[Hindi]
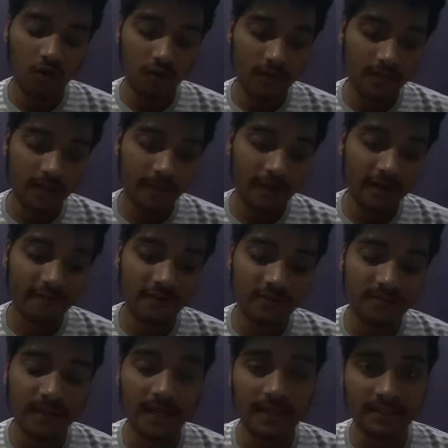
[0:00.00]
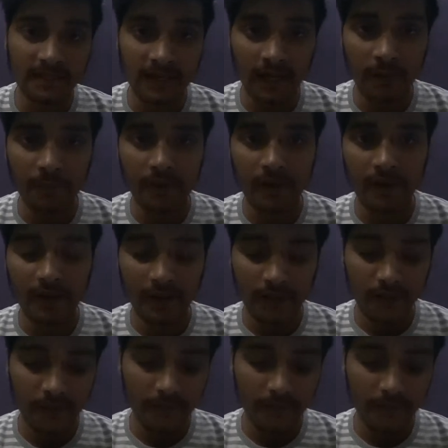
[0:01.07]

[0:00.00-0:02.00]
और ये हमारे फेस पे कैसे काम करेगा